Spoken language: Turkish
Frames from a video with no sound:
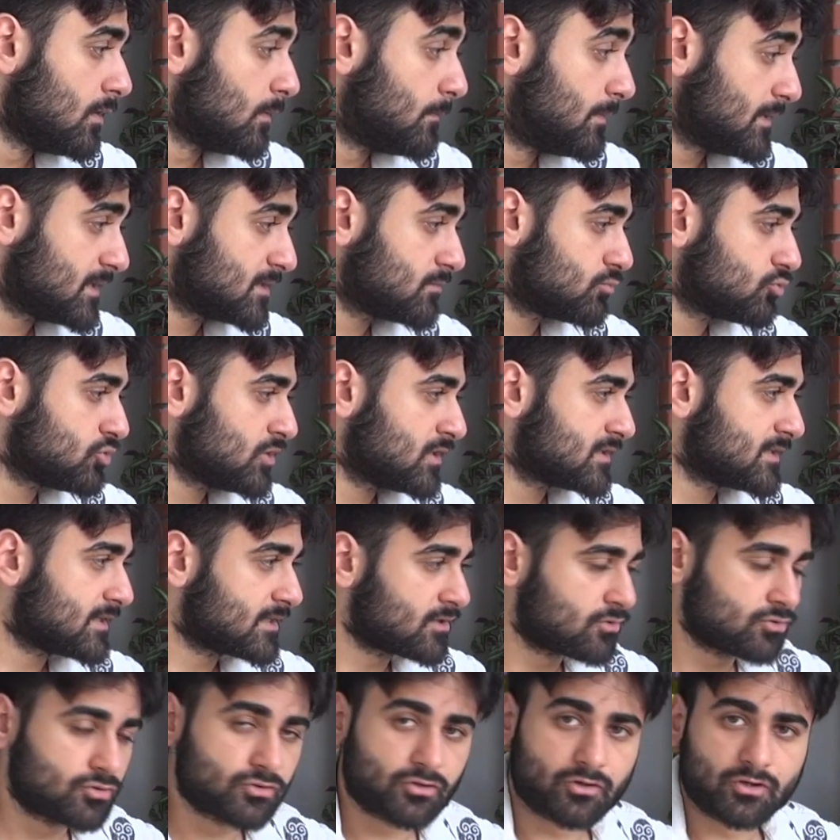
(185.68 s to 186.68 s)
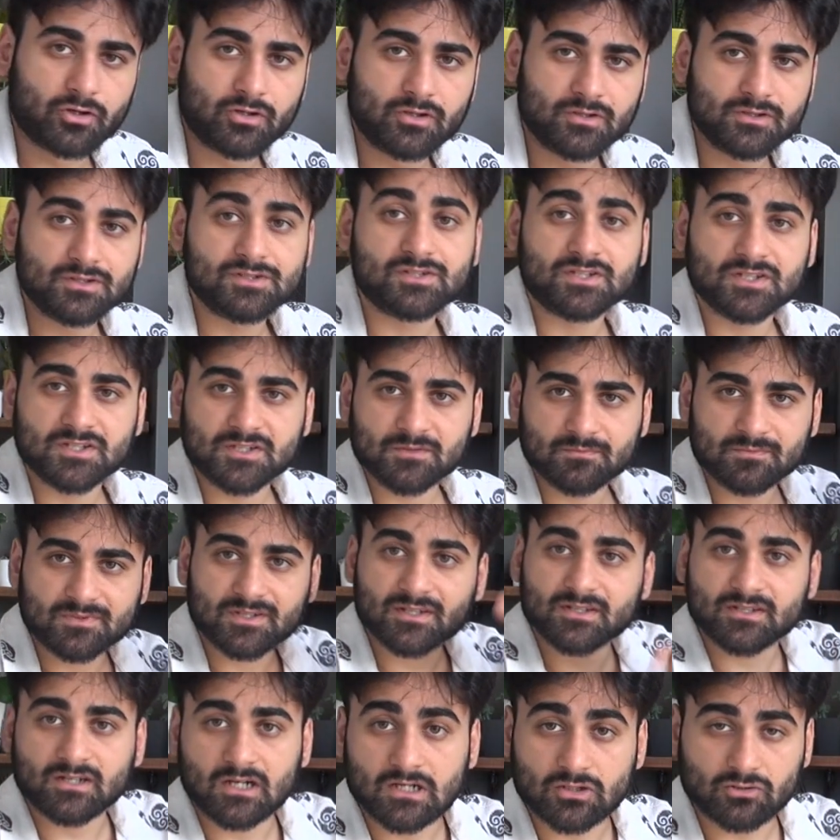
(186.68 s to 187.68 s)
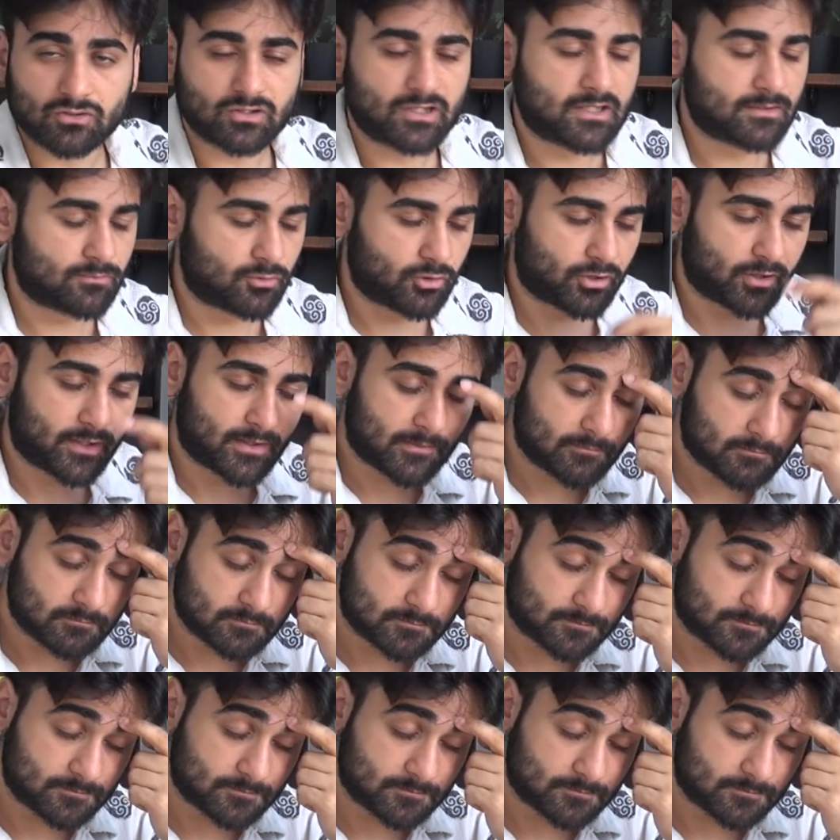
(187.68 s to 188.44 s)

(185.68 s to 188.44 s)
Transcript: Peki bu neden oluyor? İşte şimdi tekrar dönelim oraya.